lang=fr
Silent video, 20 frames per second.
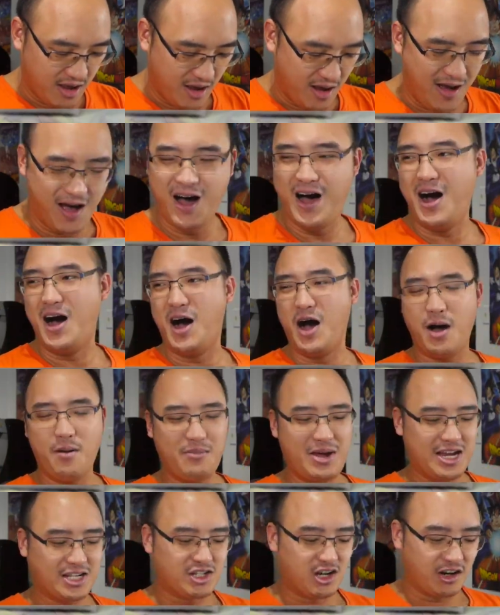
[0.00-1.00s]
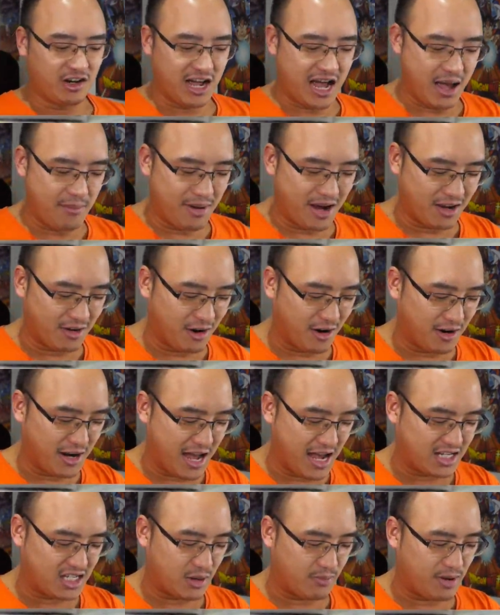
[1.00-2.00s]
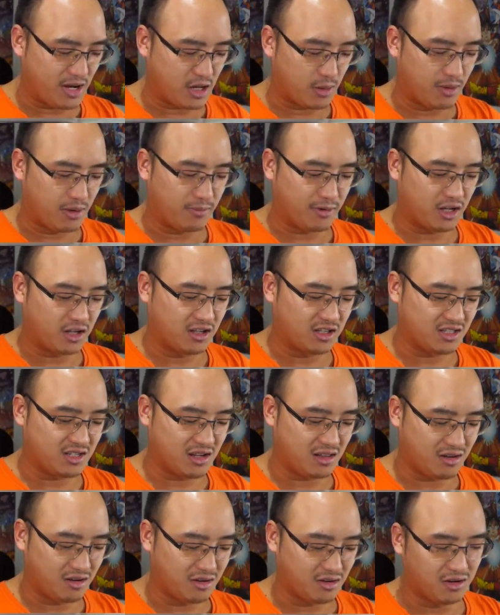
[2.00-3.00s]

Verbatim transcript: Oh, Majorna Magorna, je sais pas comment prononcer ton